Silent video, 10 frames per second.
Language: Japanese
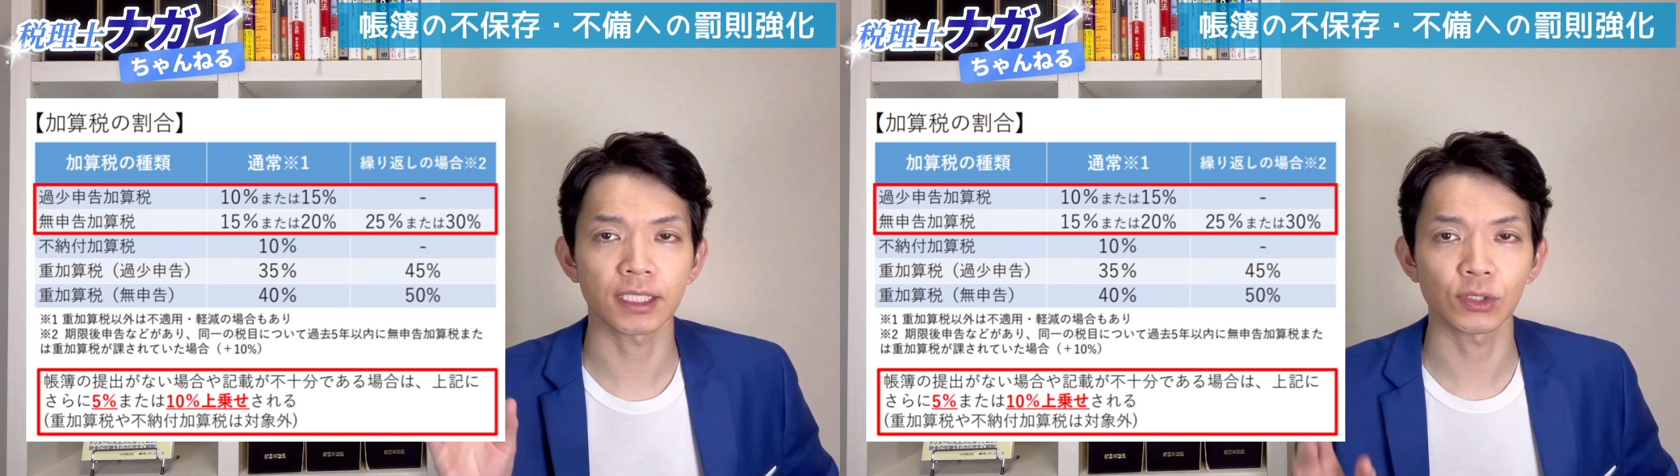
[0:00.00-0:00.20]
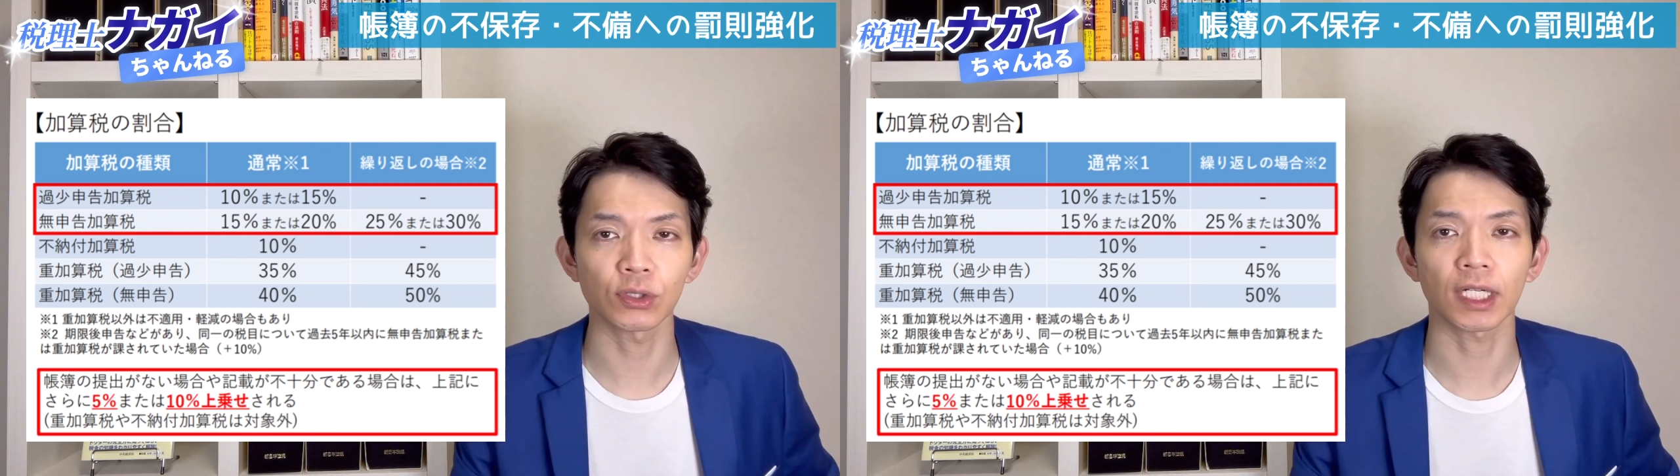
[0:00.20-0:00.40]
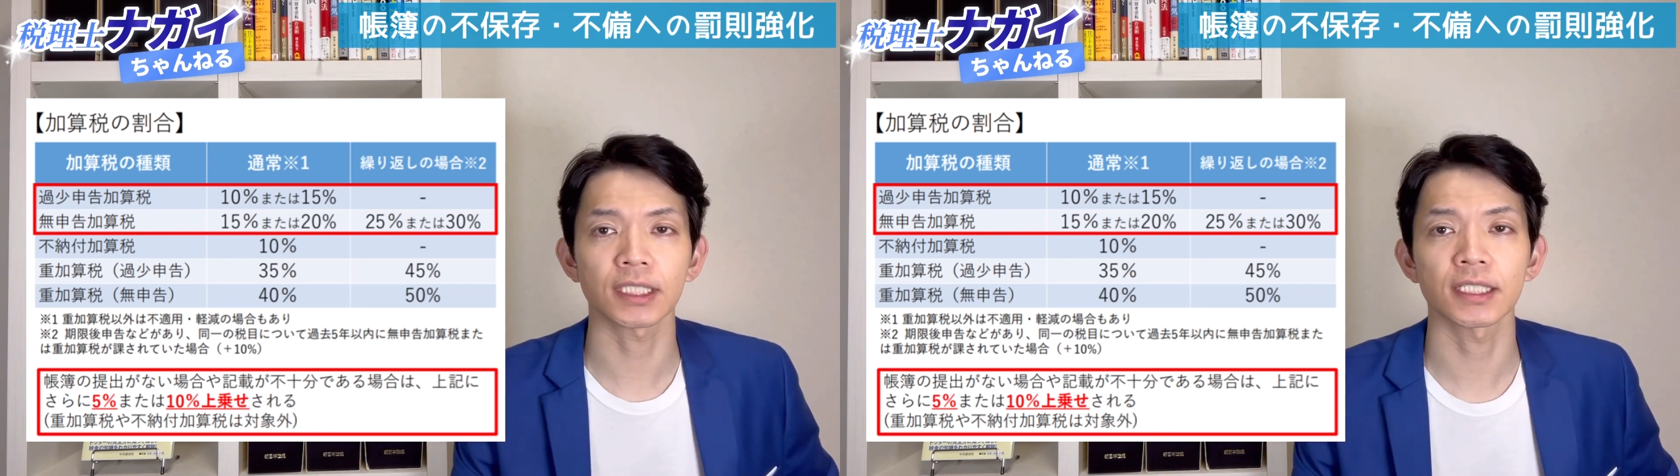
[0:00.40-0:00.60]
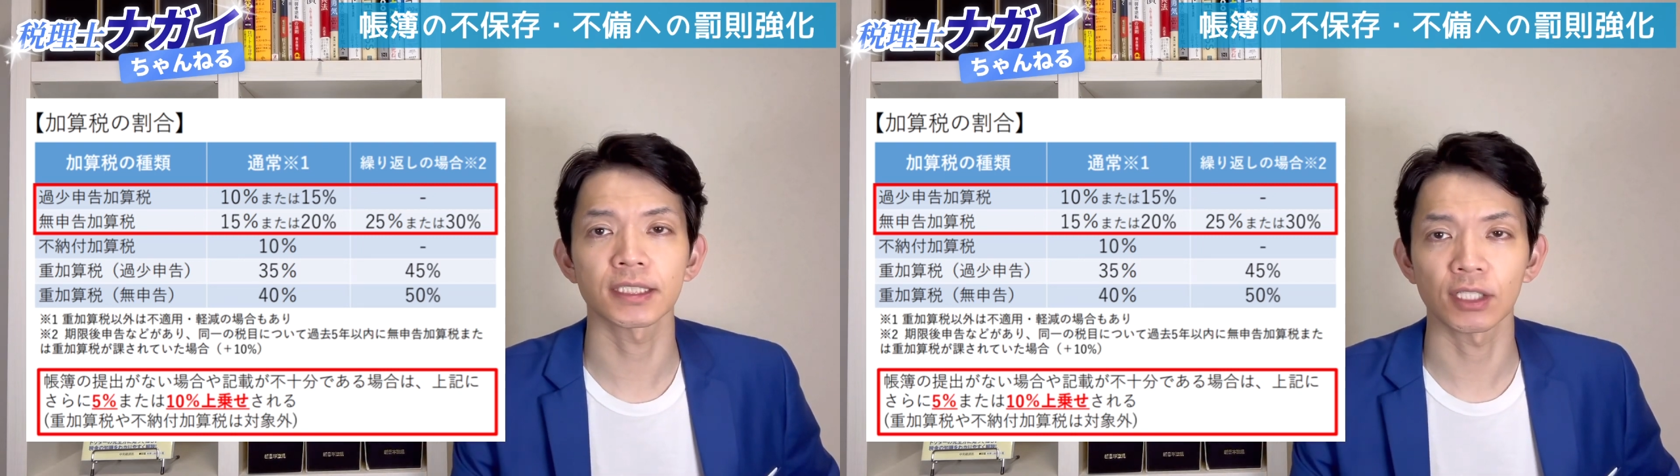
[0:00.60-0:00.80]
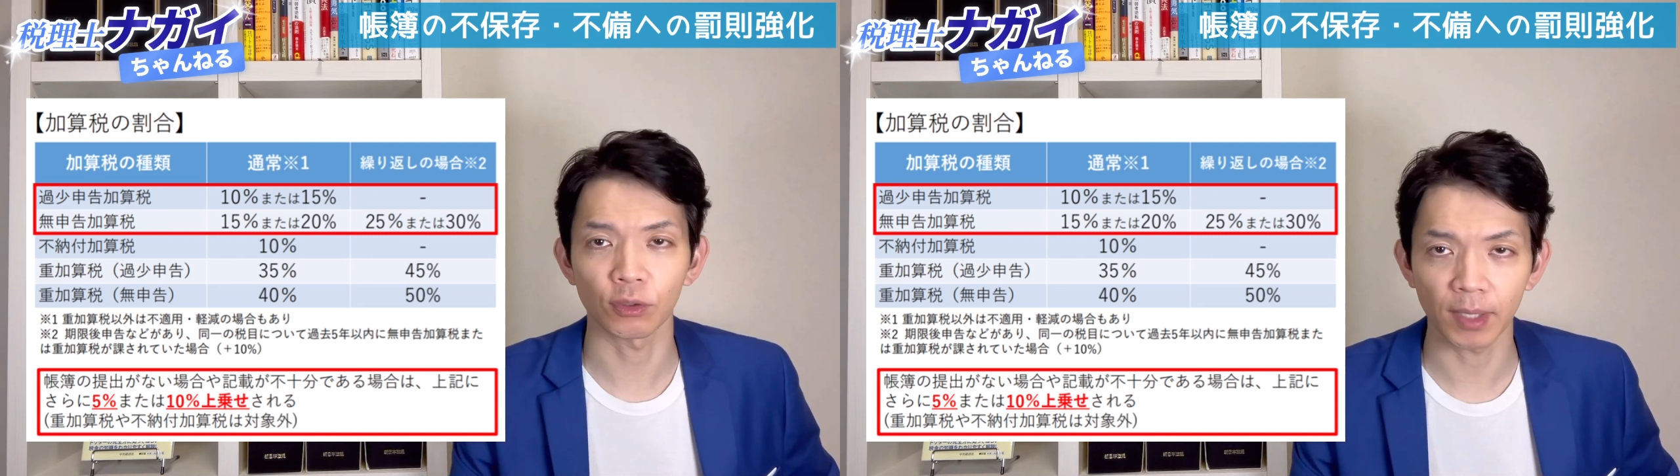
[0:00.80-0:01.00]
重加算
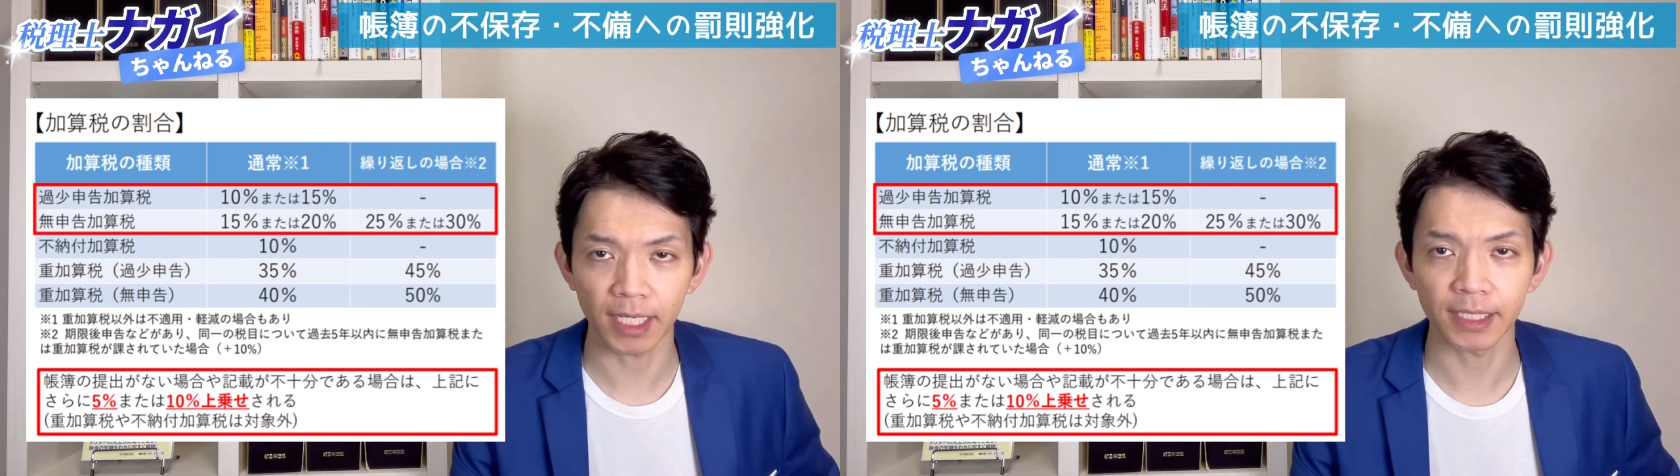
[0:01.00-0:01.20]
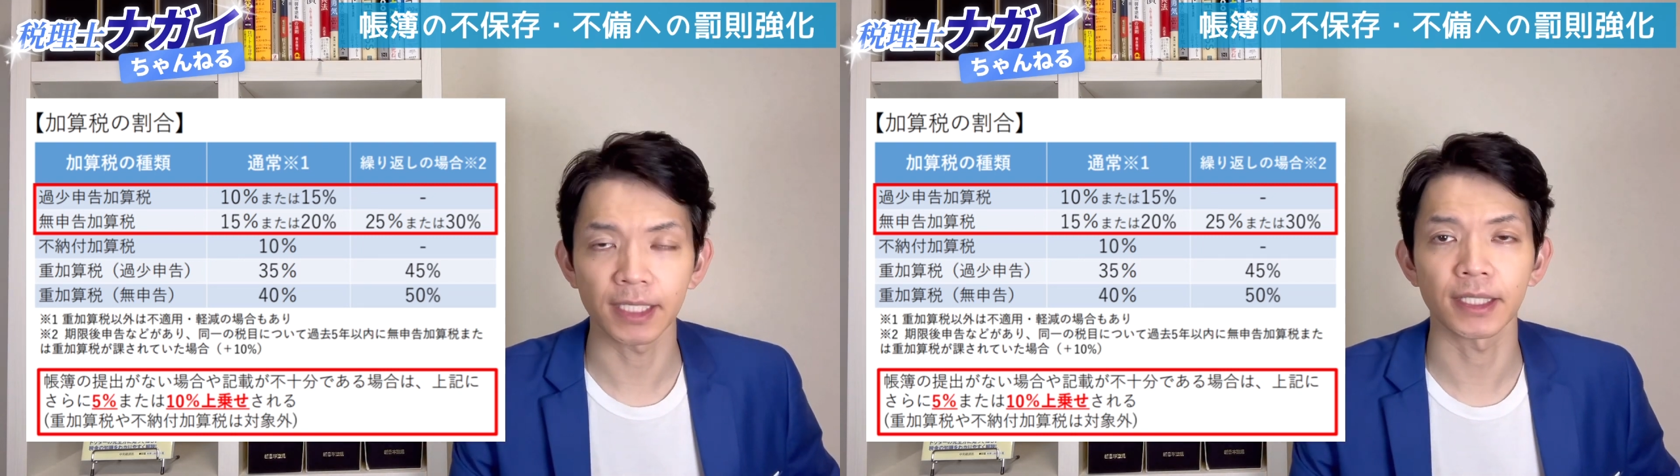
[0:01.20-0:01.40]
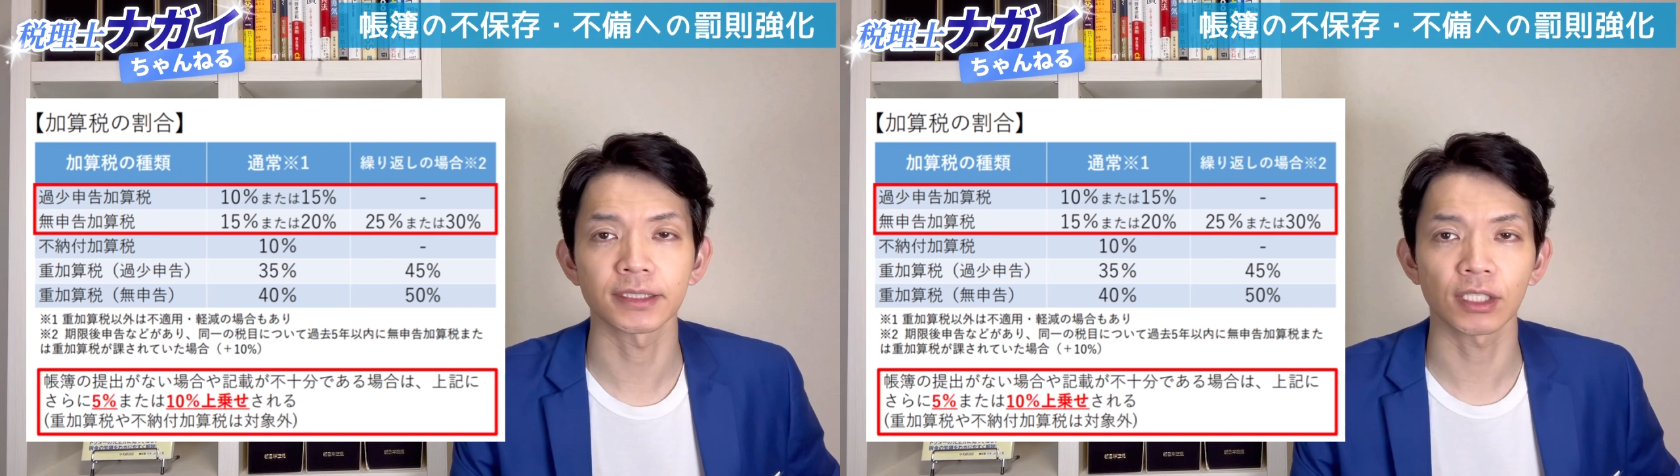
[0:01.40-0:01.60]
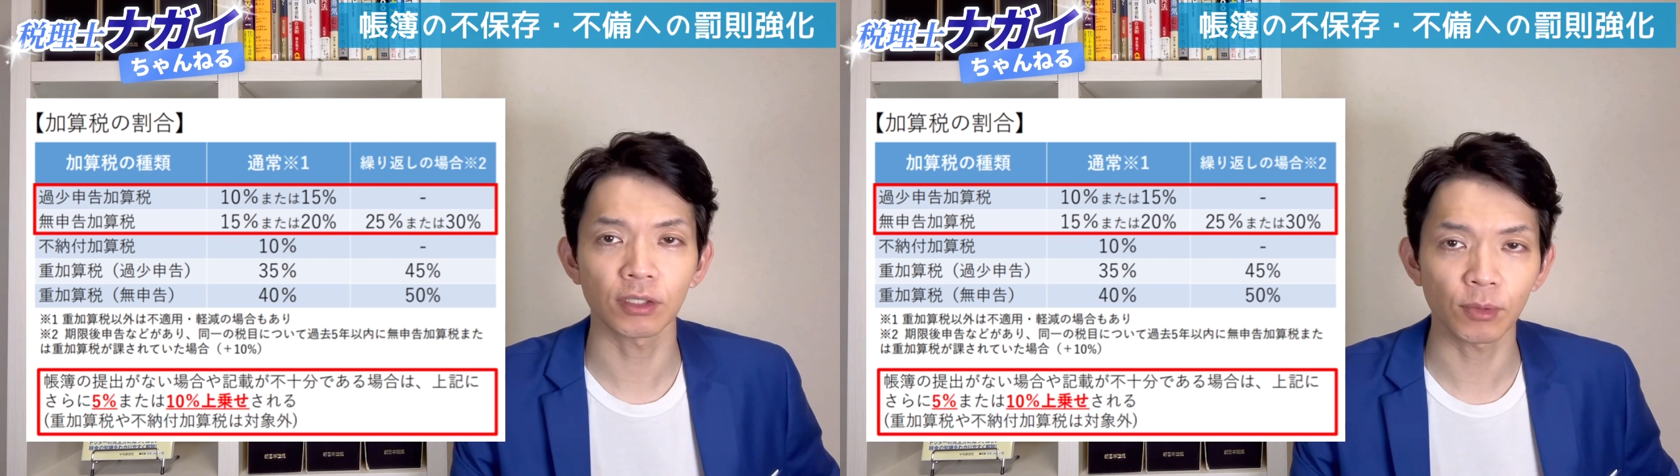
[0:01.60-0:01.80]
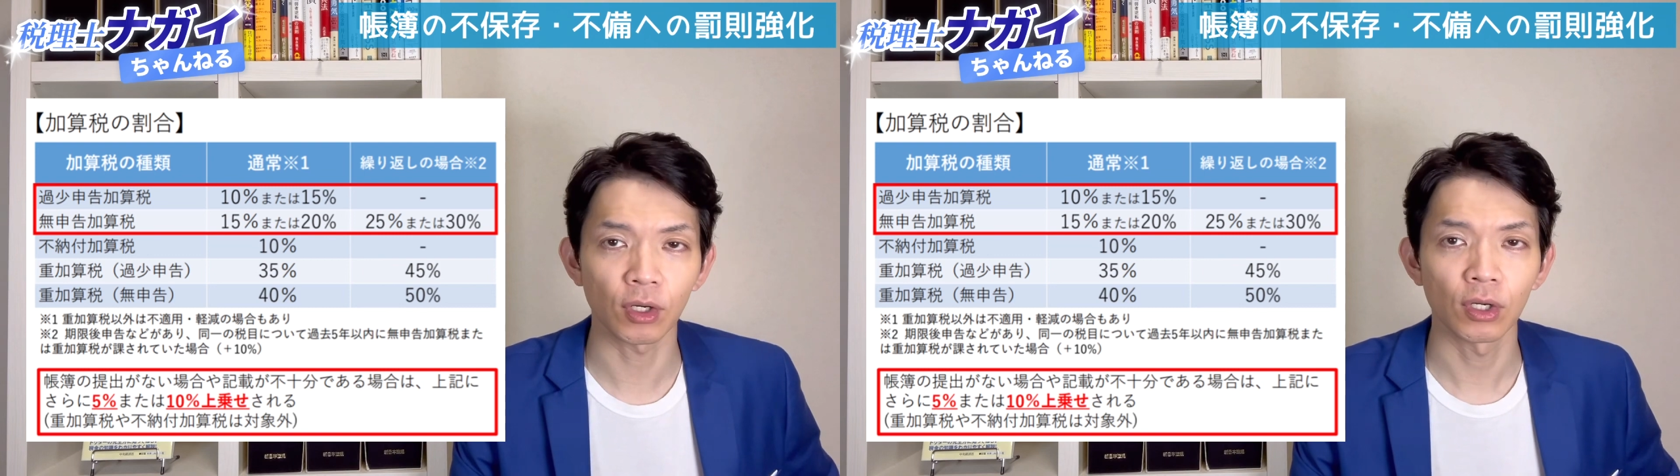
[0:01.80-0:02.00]
税の場合なんですけども、